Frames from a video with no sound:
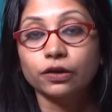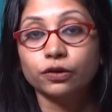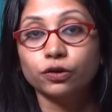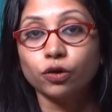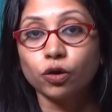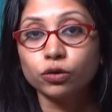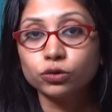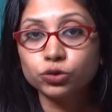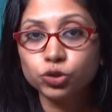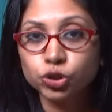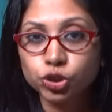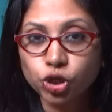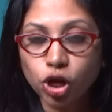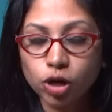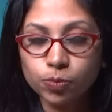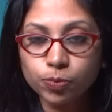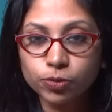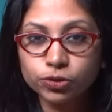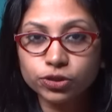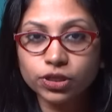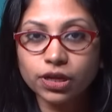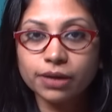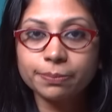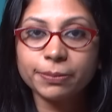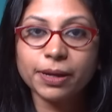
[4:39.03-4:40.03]

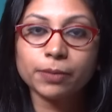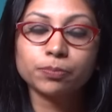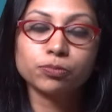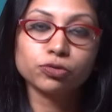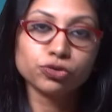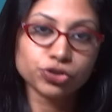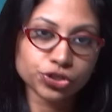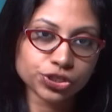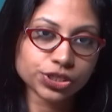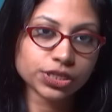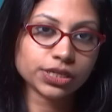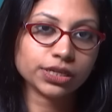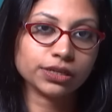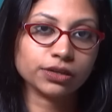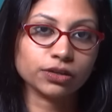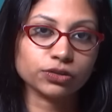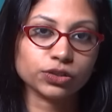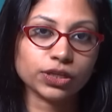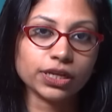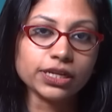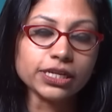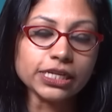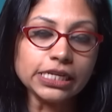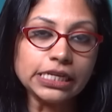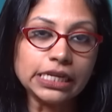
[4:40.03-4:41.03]
রক্তস্বল্পতা বা
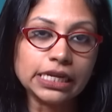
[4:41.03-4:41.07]
পুষ্টিহীনতা